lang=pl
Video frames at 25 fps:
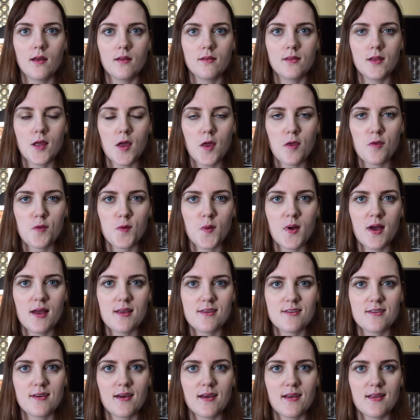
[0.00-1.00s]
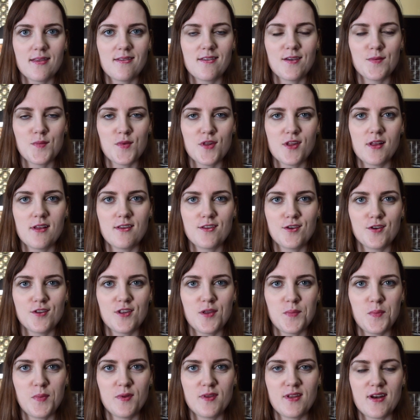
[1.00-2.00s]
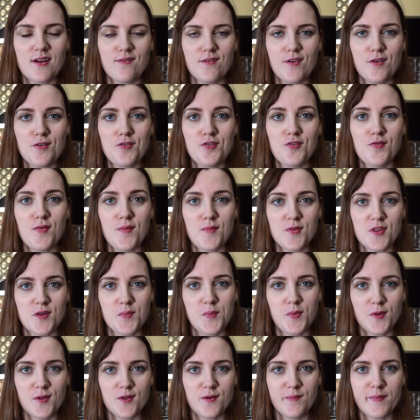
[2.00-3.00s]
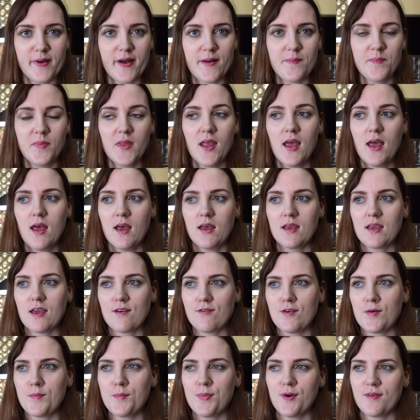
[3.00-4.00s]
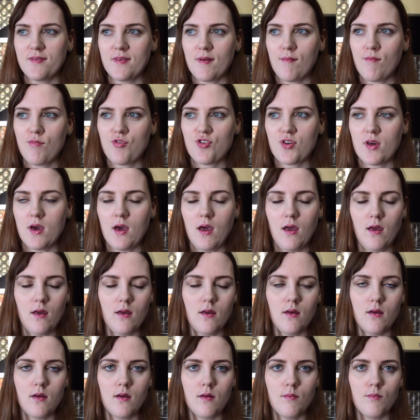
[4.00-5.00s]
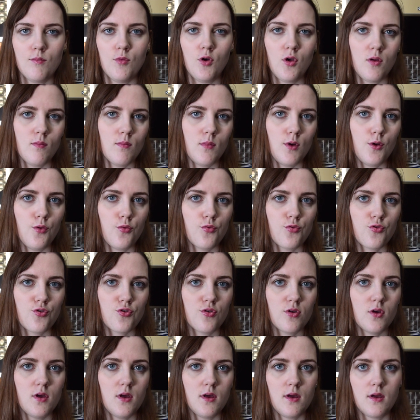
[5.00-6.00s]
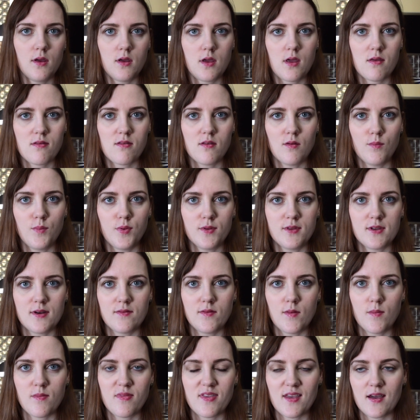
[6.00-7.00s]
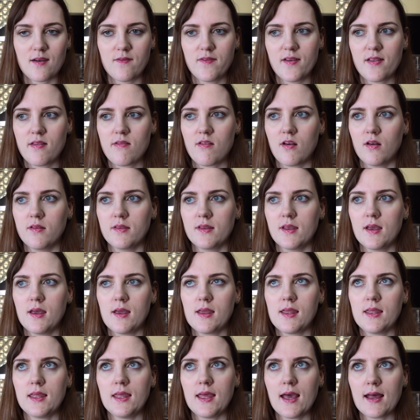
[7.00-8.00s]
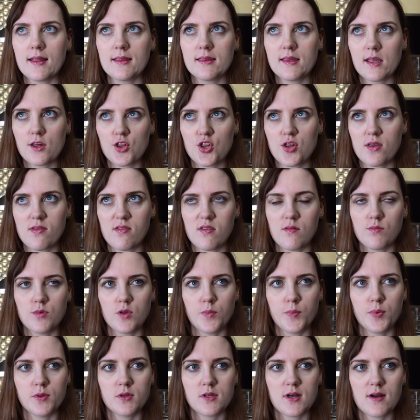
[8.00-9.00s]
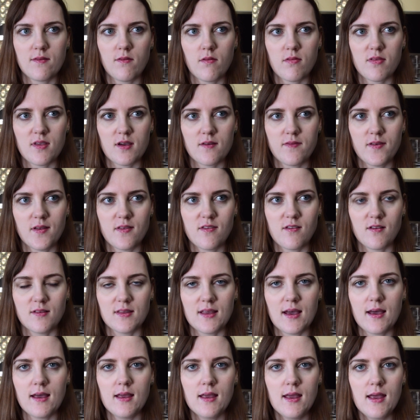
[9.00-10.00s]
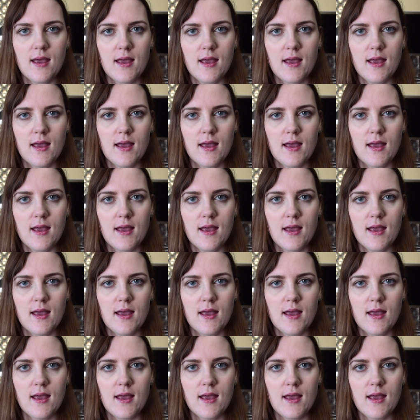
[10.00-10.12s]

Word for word: No i słuchajcie, co myślicie o tej potrawie? Czy Wam się podoba? Ja Wam powiem, że y, mój mąż y, jest tą potrawą zachwycony i ja też jestem tą potrawą zachwycona,